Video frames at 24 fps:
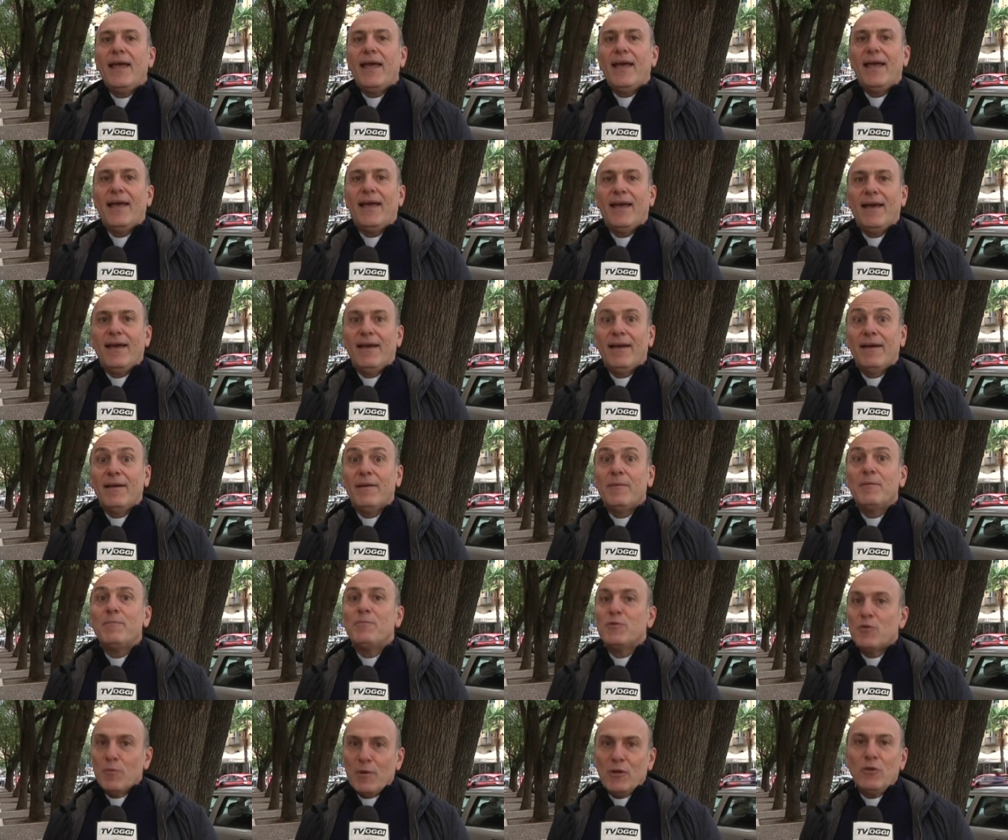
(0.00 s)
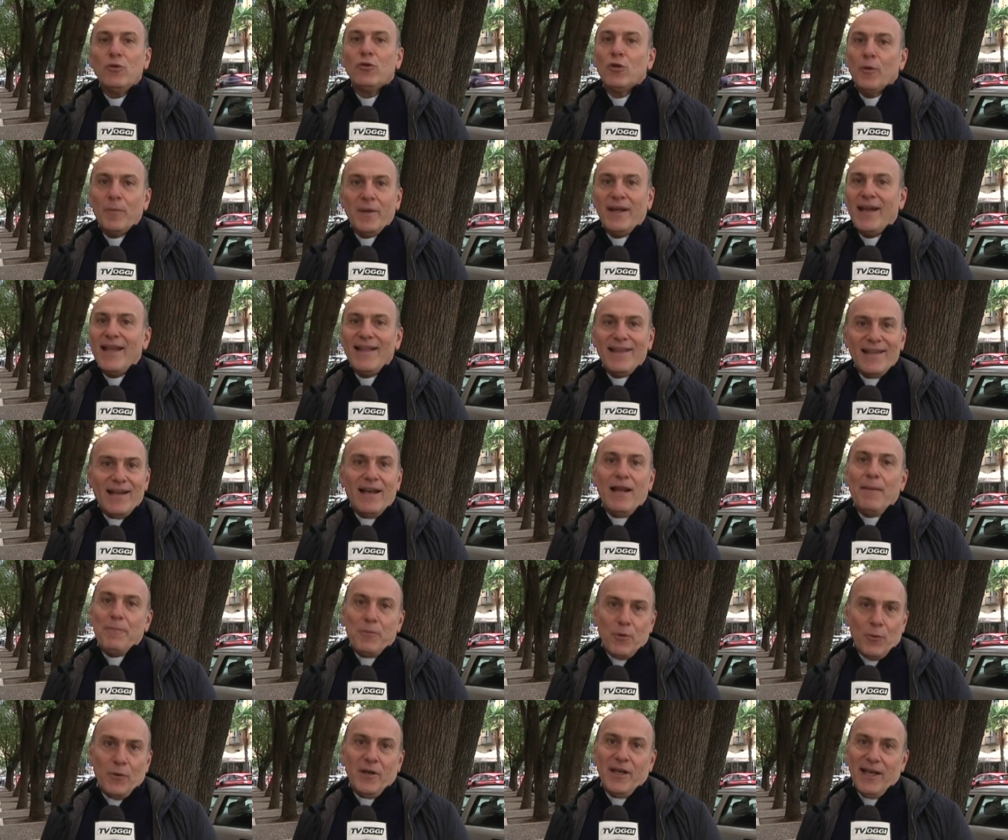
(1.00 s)
eh, soprattutto per renderla
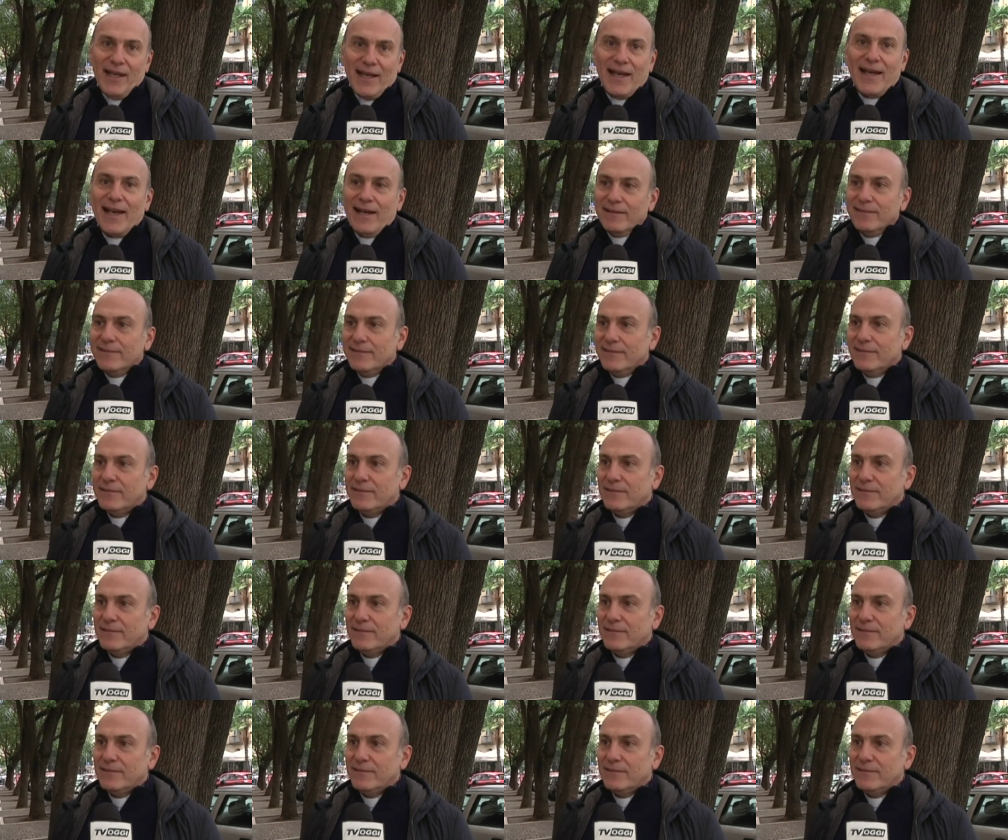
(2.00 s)
più ricca.